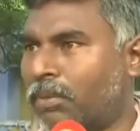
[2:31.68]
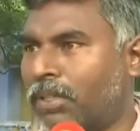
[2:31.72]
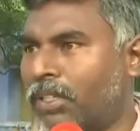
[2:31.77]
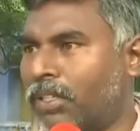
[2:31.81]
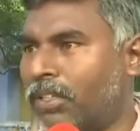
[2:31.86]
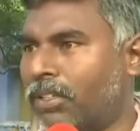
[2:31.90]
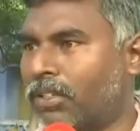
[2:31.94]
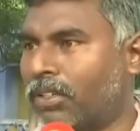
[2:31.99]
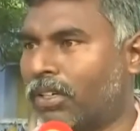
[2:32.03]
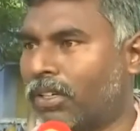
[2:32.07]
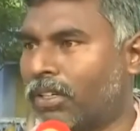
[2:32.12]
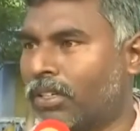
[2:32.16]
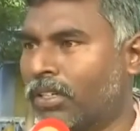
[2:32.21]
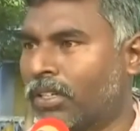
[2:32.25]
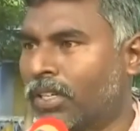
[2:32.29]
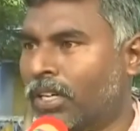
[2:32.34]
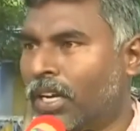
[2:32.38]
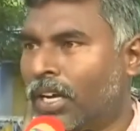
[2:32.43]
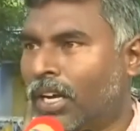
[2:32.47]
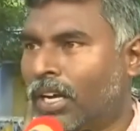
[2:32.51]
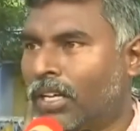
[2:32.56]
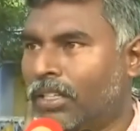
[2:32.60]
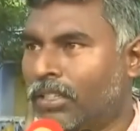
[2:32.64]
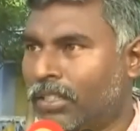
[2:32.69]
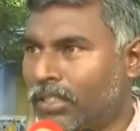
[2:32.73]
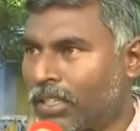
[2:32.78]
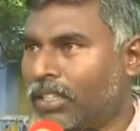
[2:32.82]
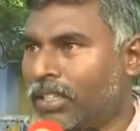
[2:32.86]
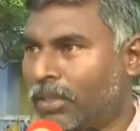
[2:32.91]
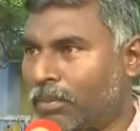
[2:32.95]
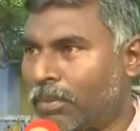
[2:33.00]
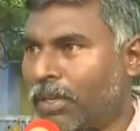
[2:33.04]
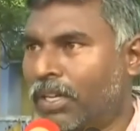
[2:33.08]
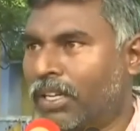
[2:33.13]
பண்ணிக்கிட்டு இருக்கோம்
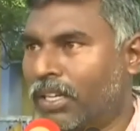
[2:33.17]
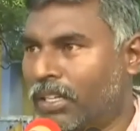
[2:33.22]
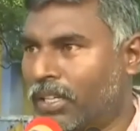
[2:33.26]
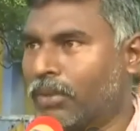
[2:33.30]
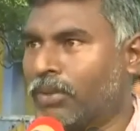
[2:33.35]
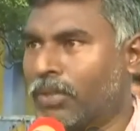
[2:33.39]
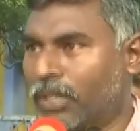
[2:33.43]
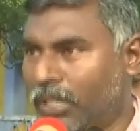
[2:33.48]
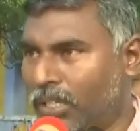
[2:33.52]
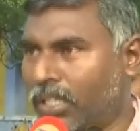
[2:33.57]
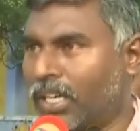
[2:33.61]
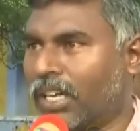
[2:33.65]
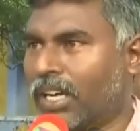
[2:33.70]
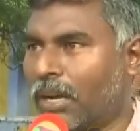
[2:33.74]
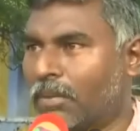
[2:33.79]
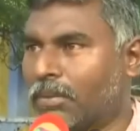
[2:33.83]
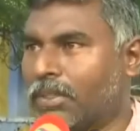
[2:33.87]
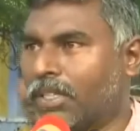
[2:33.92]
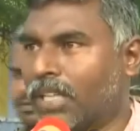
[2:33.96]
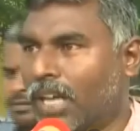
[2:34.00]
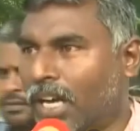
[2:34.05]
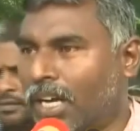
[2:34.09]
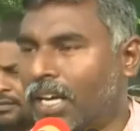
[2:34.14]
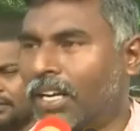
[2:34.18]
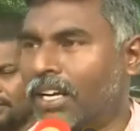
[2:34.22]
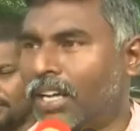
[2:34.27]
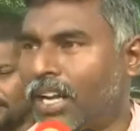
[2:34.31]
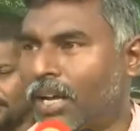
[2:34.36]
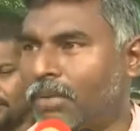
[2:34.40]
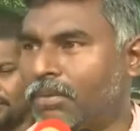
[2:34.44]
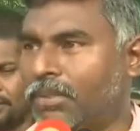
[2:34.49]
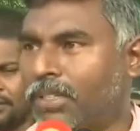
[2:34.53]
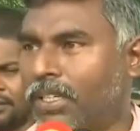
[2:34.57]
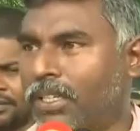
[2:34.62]
எங்கள் மா எங்கள் எங்கள் கிராமத்தில் அகரம்
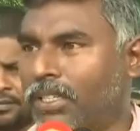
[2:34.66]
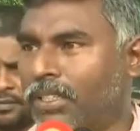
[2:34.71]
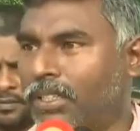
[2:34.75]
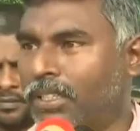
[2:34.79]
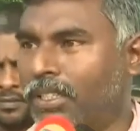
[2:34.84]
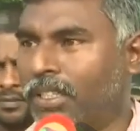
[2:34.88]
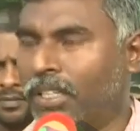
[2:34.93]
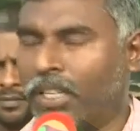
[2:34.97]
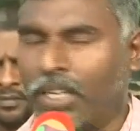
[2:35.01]
கிராமத்தில் இருந்து